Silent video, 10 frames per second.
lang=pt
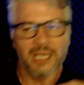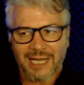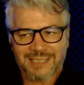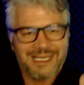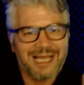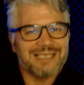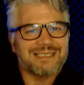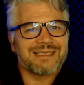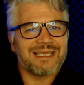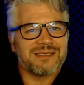Assim, a
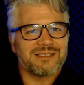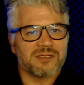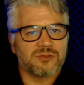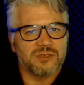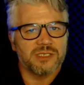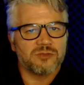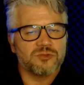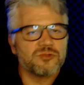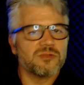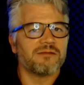essência dos
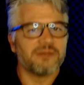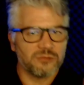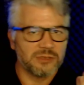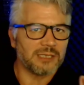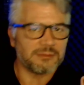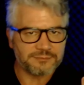ritos nunca vai mudar